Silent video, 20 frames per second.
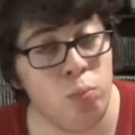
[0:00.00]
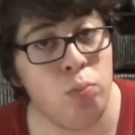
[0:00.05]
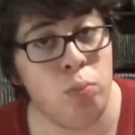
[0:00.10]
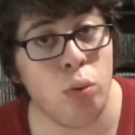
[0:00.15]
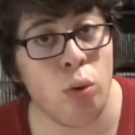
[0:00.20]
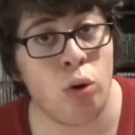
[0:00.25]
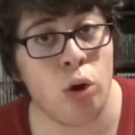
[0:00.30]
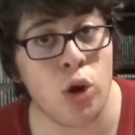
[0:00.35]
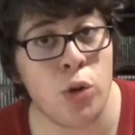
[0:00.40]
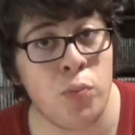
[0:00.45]

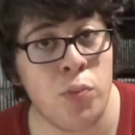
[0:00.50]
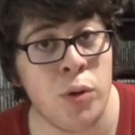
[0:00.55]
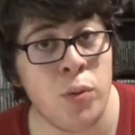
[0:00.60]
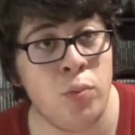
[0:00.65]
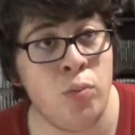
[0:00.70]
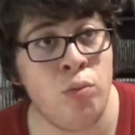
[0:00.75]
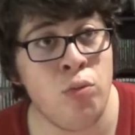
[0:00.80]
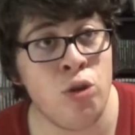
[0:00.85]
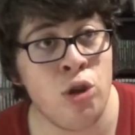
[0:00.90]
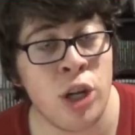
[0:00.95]
pour que je puisse
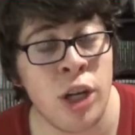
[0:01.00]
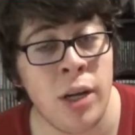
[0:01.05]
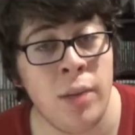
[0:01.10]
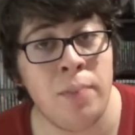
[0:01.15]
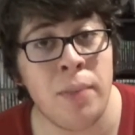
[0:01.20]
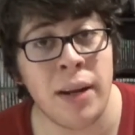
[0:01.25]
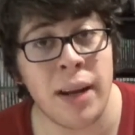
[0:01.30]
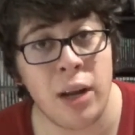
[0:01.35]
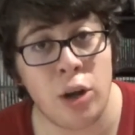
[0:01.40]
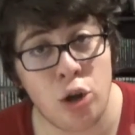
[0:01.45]
bouger
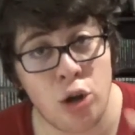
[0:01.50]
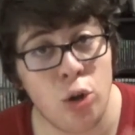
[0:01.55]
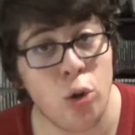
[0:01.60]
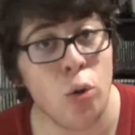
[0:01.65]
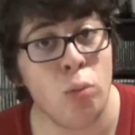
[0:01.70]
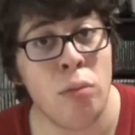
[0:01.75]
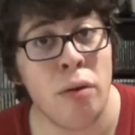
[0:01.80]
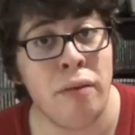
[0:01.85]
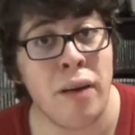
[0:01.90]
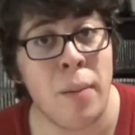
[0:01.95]
pendant qu'une
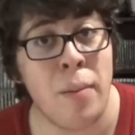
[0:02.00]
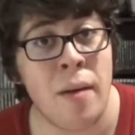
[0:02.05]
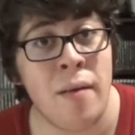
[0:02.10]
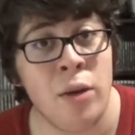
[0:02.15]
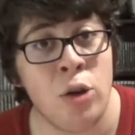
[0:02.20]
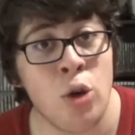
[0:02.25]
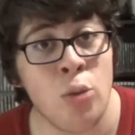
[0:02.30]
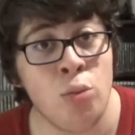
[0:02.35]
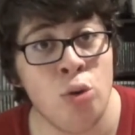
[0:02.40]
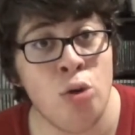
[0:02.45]
autre me frappe
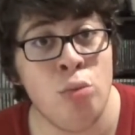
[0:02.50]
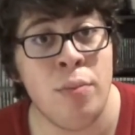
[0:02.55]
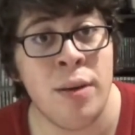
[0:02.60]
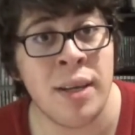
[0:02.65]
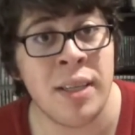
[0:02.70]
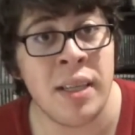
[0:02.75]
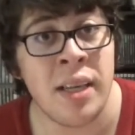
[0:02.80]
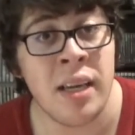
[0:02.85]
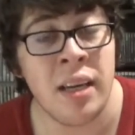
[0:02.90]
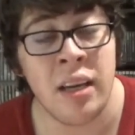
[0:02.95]
avec un minute
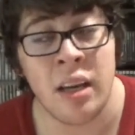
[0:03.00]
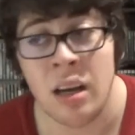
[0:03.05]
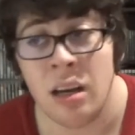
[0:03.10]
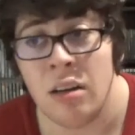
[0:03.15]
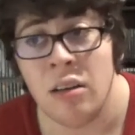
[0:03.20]
de c'est